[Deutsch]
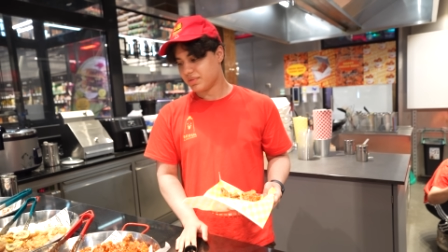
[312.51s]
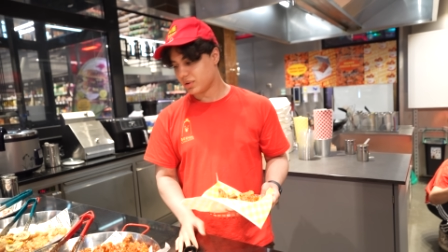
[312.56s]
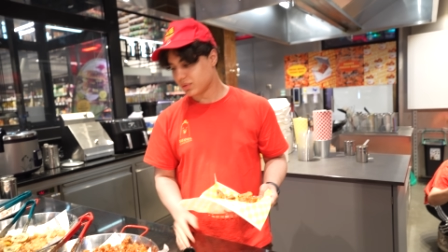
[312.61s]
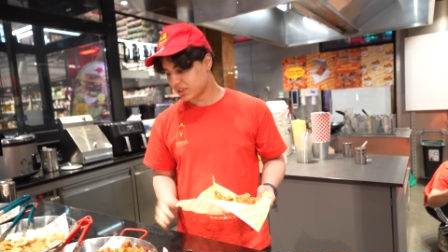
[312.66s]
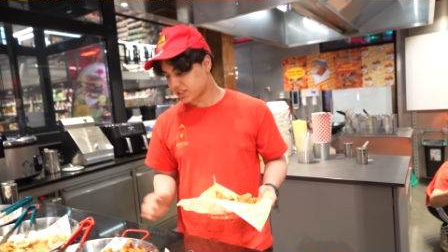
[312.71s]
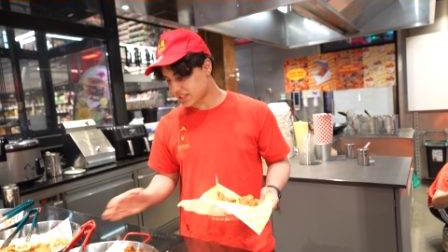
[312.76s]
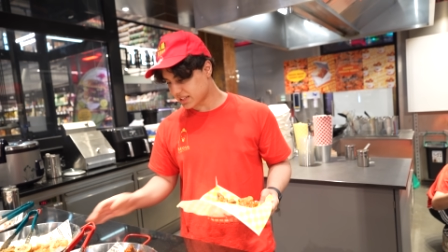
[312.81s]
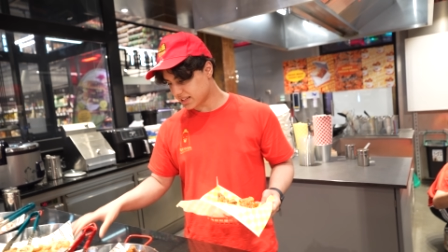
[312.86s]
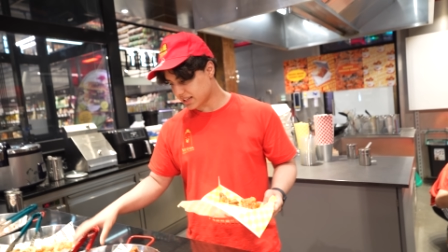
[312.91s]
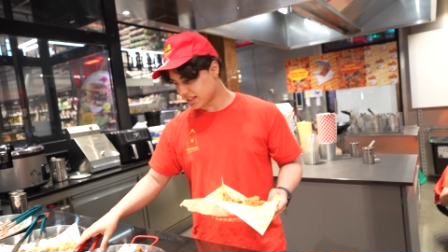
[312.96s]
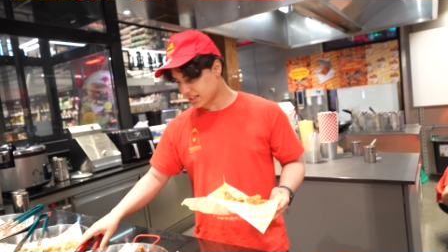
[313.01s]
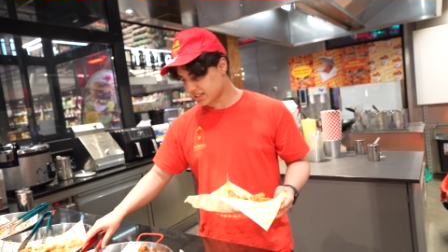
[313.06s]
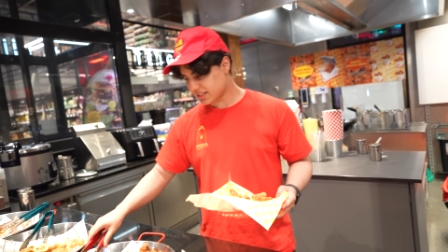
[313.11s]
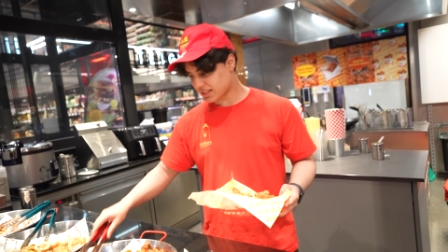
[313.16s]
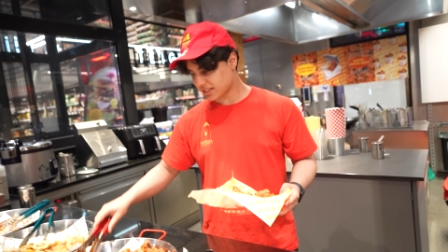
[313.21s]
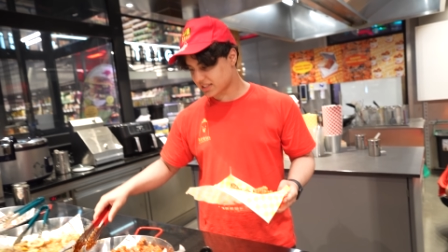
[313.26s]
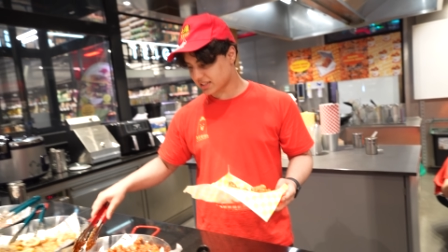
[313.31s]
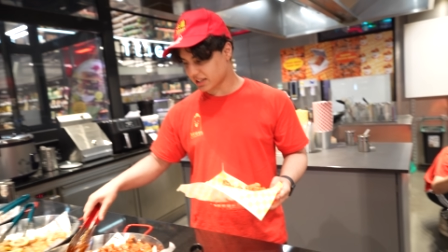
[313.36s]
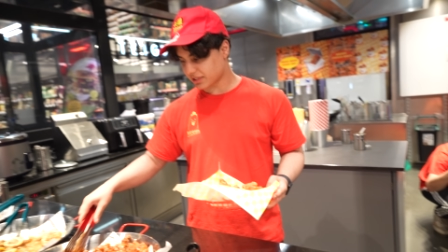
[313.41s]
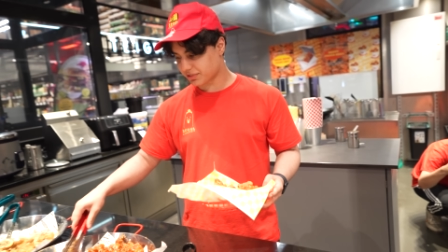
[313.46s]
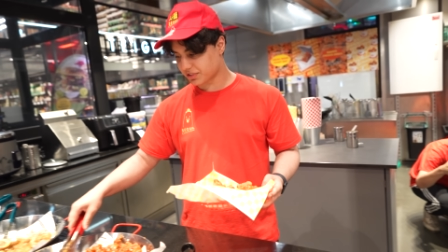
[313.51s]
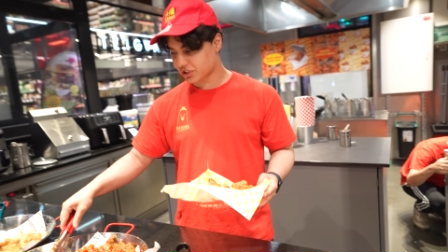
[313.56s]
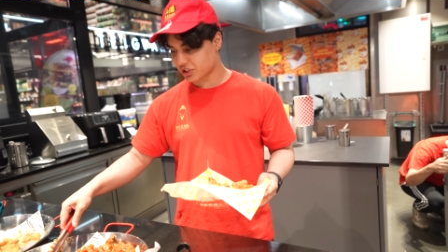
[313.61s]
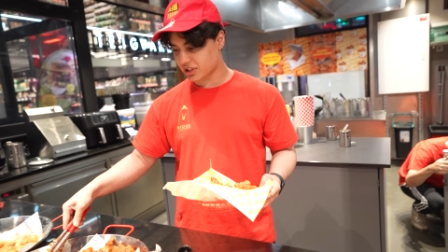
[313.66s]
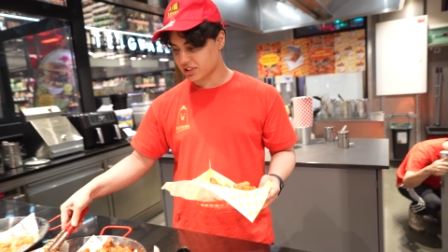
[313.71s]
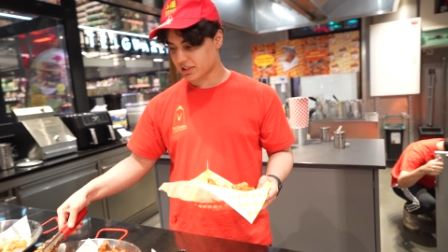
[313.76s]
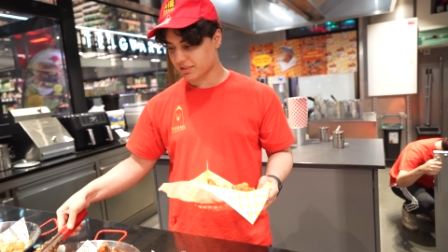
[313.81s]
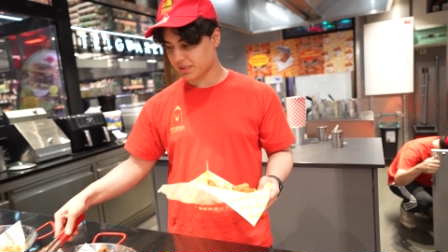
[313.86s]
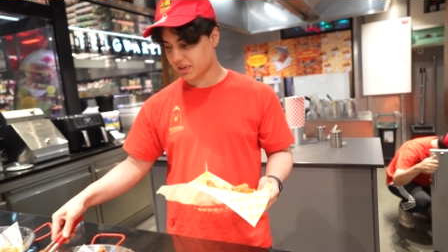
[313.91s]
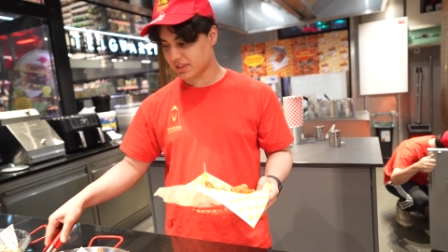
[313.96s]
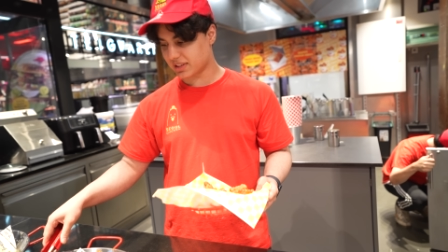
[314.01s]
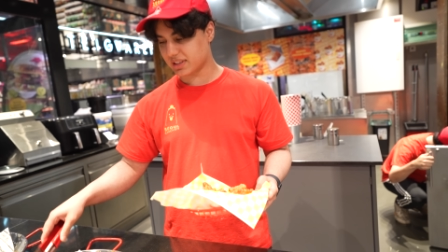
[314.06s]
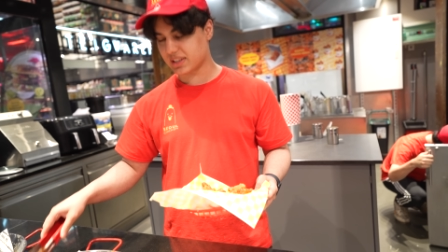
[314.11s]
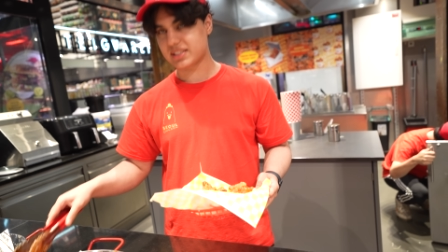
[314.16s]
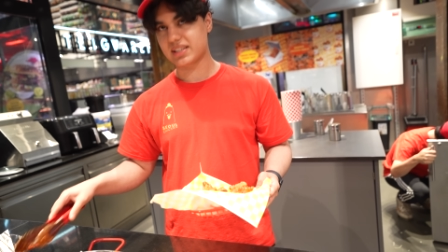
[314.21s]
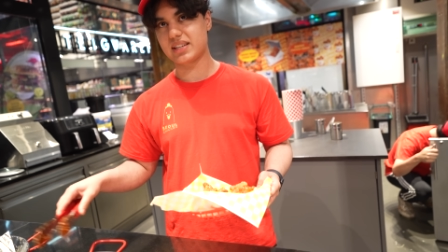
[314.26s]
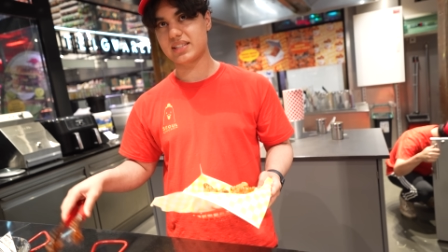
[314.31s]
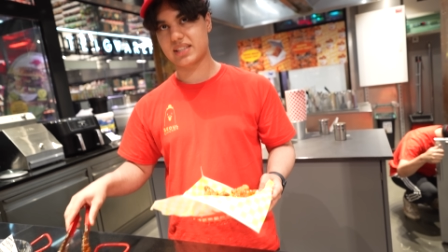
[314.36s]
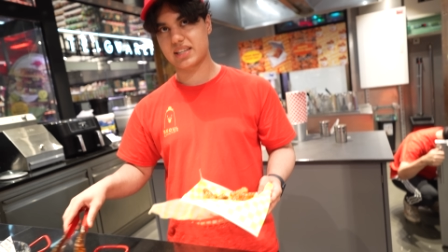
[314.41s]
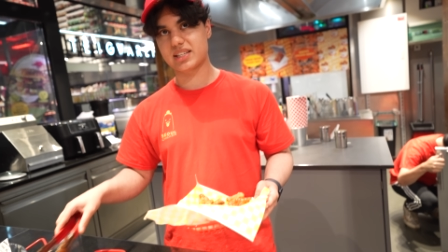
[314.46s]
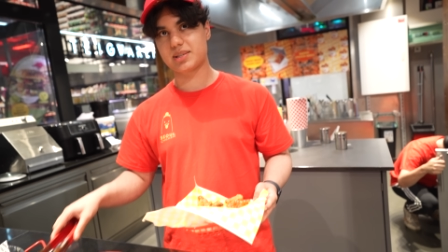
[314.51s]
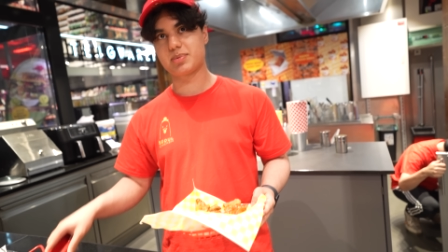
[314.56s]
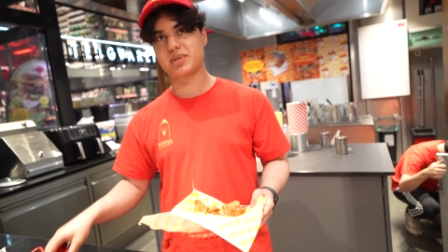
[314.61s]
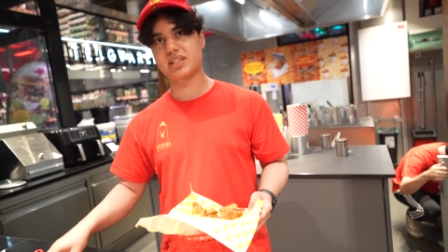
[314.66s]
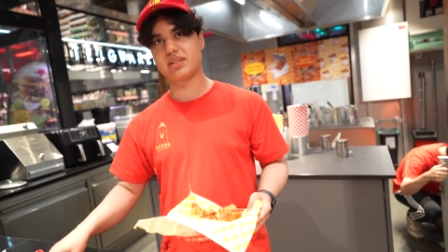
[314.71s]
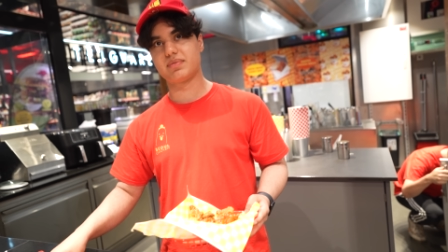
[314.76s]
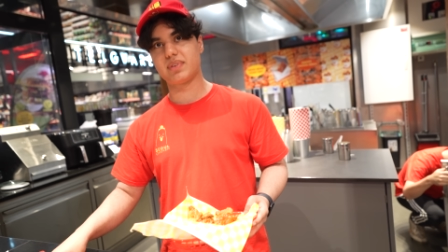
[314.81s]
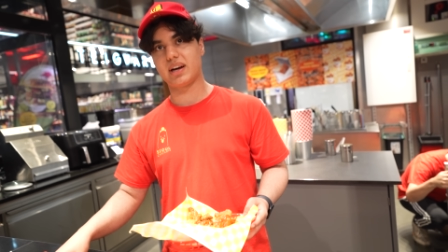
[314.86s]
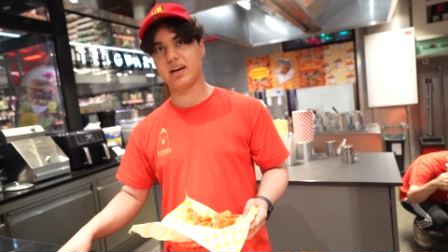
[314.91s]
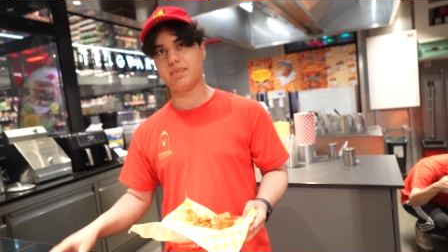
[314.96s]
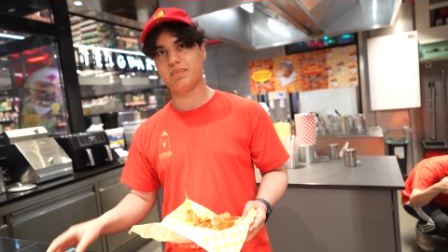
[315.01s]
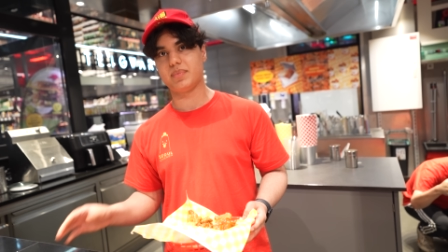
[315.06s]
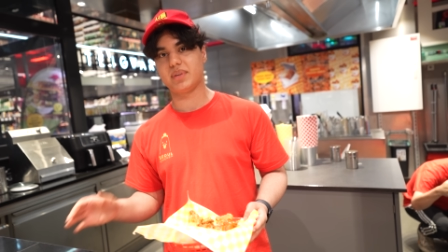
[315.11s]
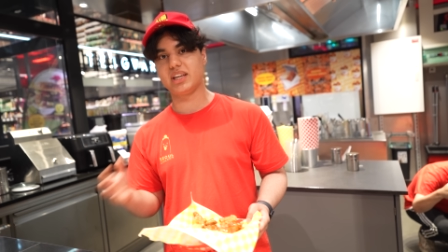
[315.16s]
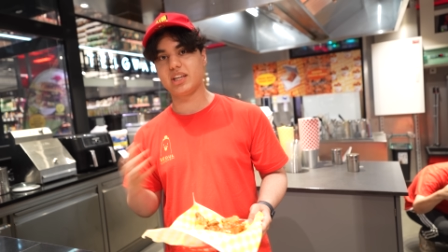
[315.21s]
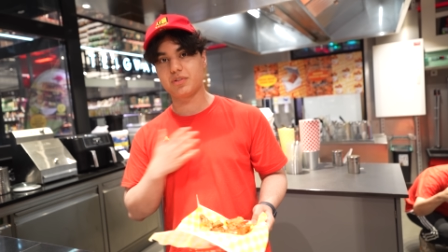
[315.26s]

Wie du Geil. gesehen hast, das ist gerade frisch aus der Pfanne, das heißt, der ist ein bisschen warm. Mhm.